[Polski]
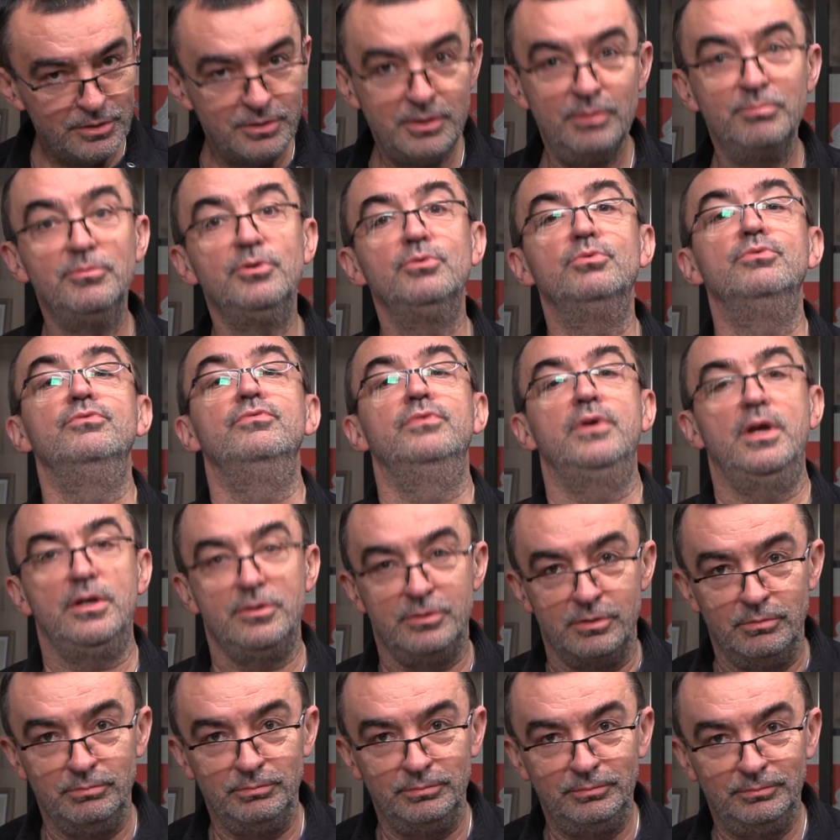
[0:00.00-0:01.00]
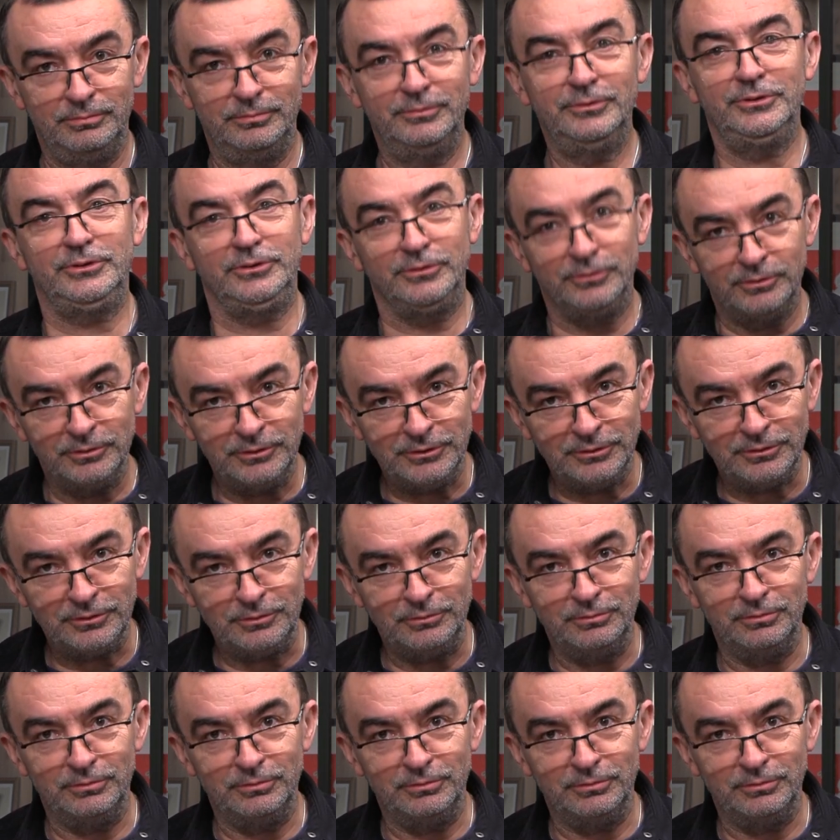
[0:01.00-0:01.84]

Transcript: że mi uwierzą. Dziękuję za